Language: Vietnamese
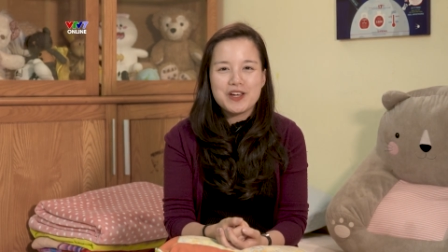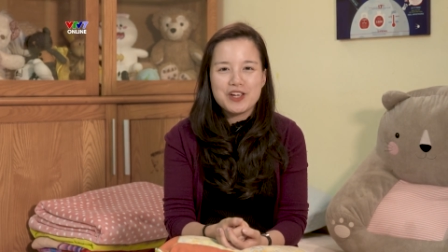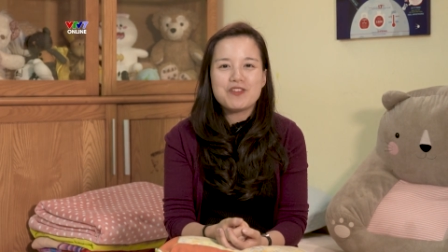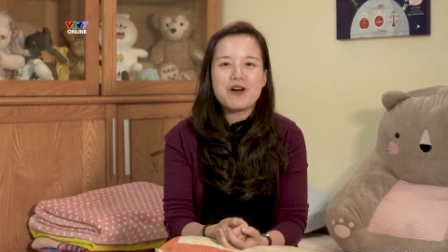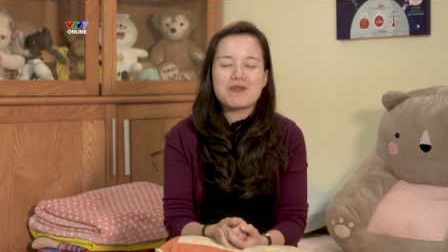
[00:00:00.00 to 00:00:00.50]

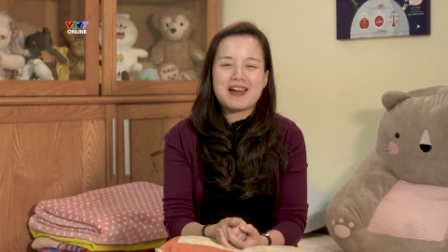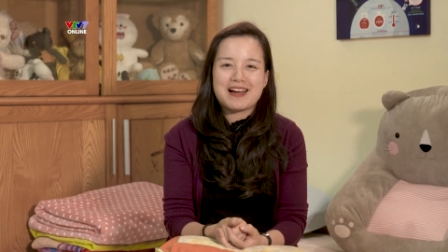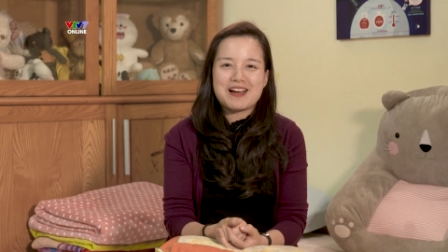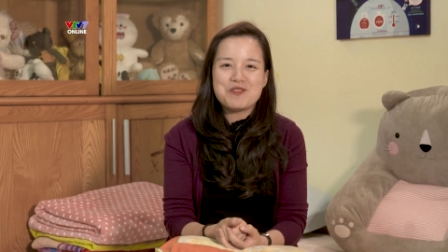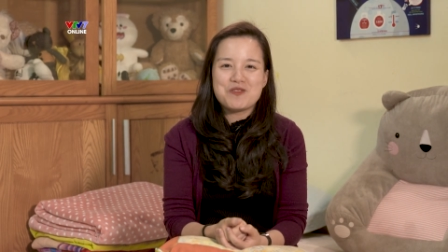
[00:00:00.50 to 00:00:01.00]
hy vọng là
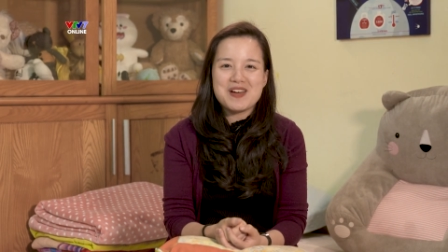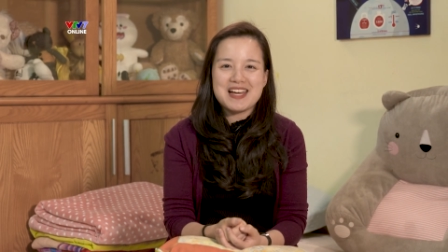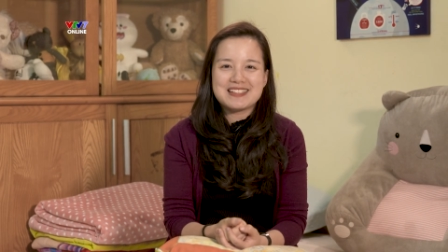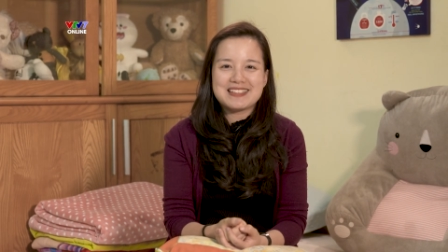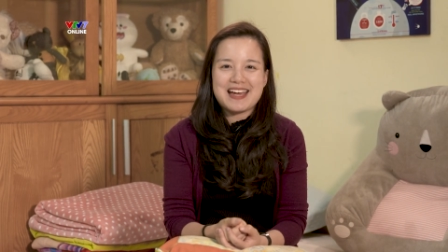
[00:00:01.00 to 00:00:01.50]
các bố
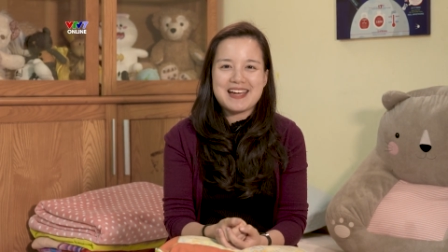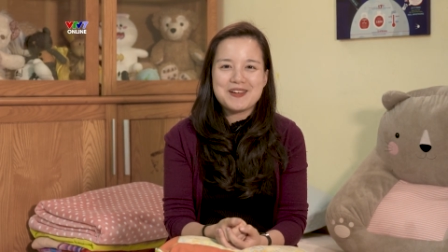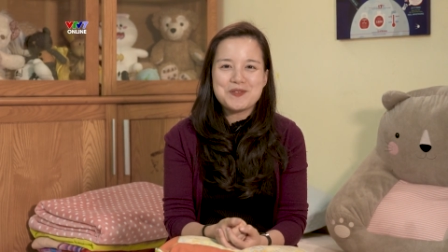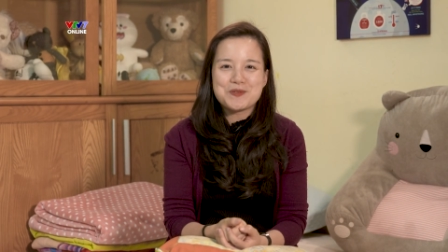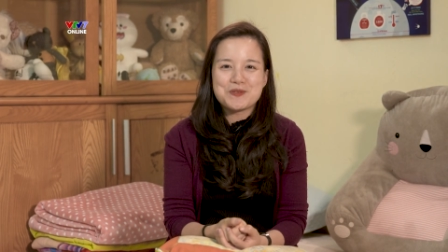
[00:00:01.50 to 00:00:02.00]
mẹ sẽ
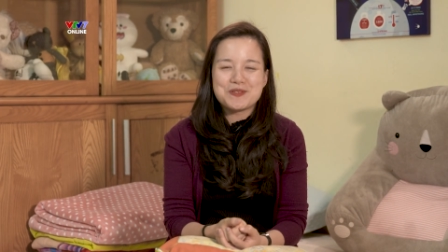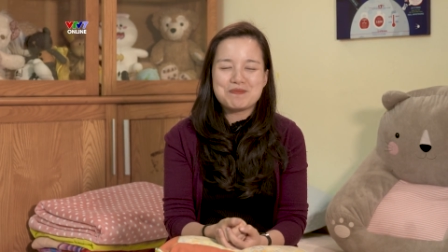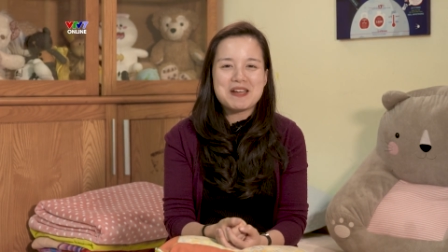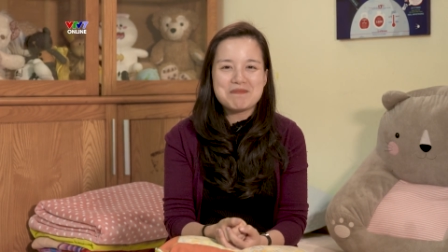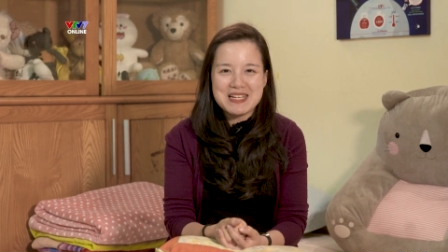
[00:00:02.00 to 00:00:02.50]
đủ
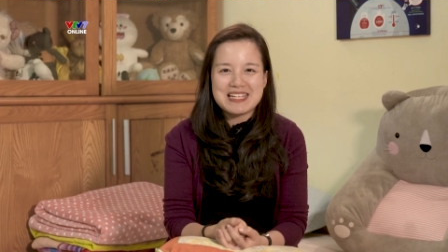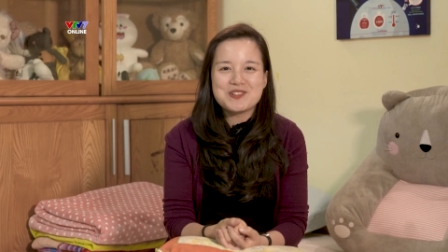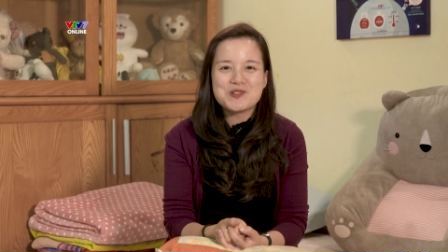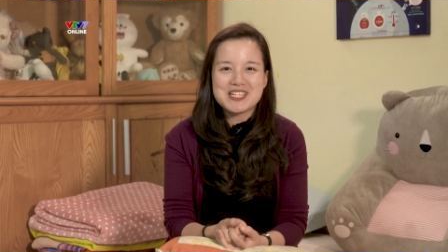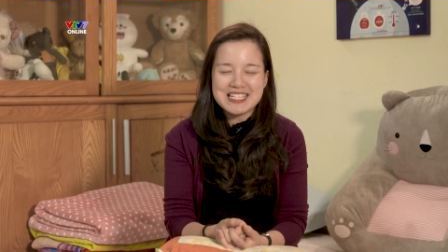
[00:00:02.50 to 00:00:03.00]
bền bỉ
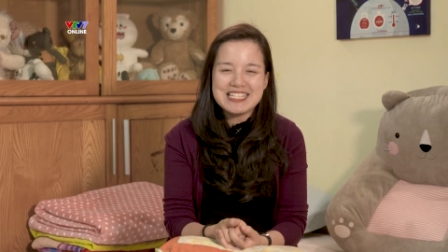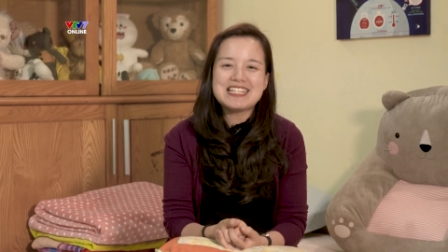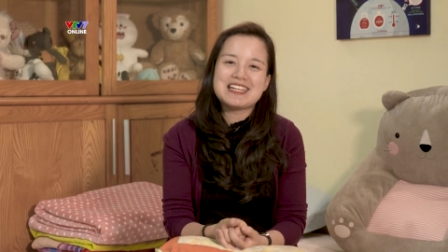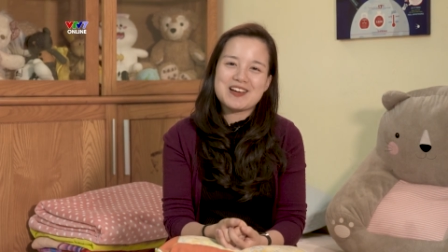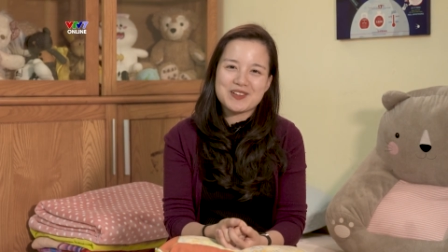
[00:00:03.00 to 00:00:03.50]
đủ kiên
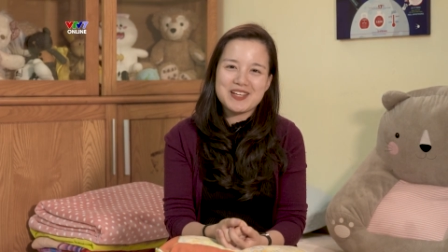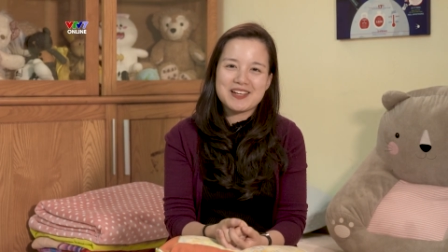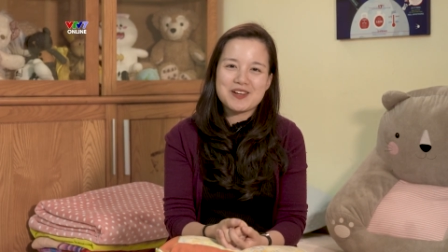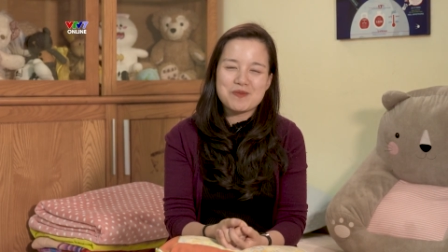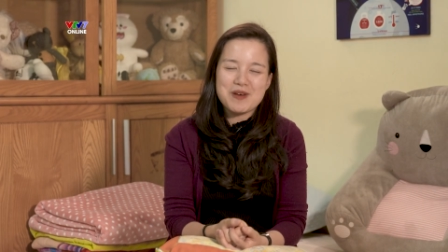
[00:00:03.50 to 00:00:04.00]
trì để có thể
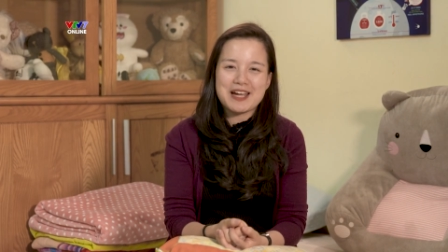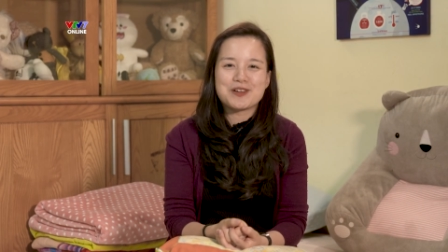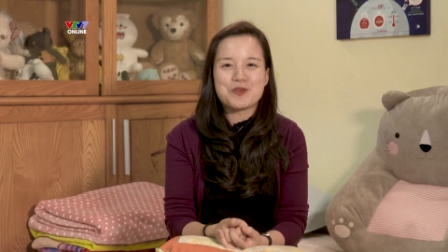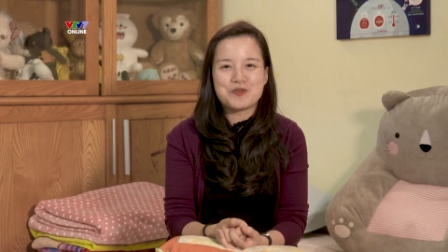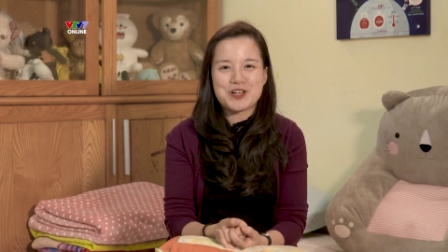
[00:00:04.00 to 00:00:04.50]
đồng hành
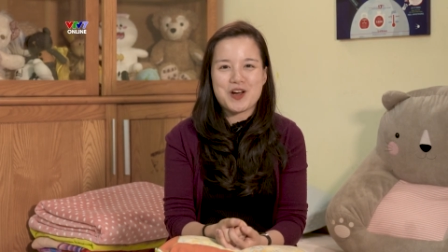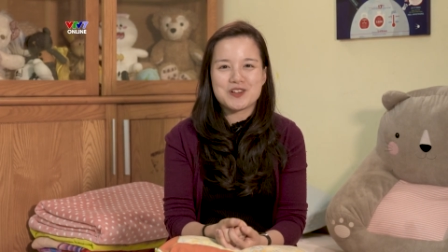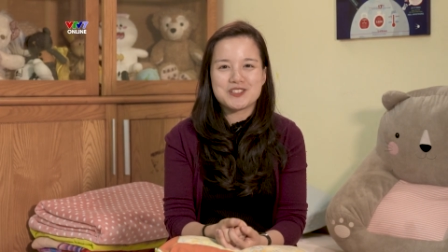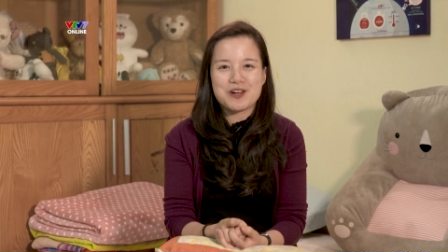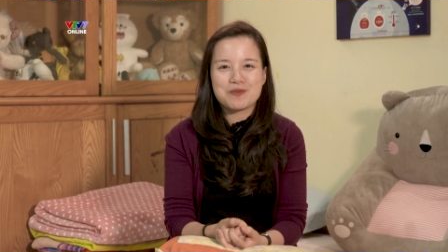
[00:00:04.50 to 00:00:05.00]
cùng với con
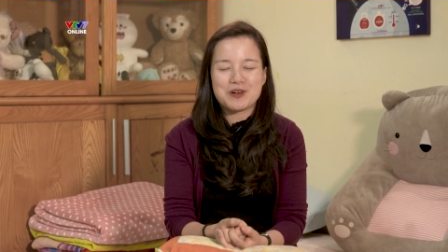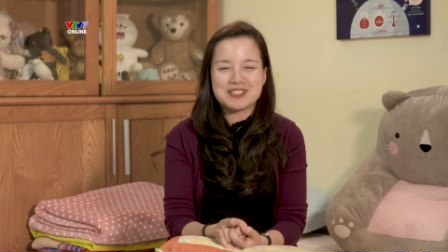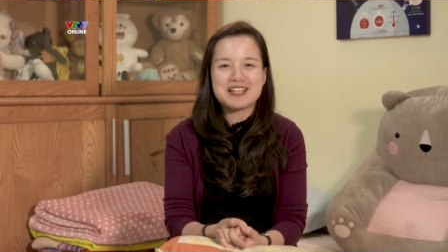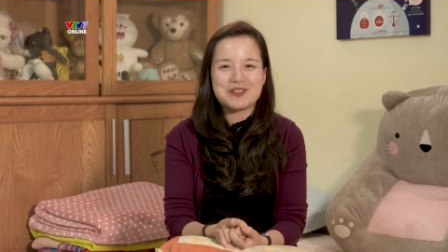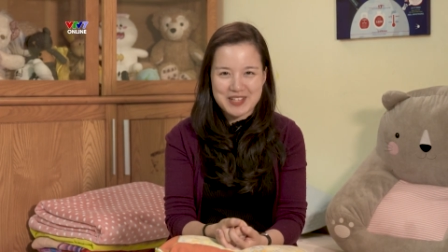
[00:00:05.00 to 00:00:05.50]
trong quá
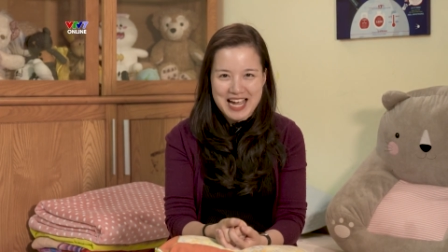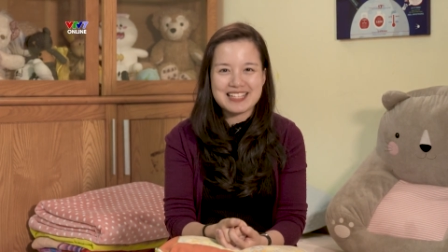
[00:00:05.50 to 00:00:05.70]
trình học tiếng anh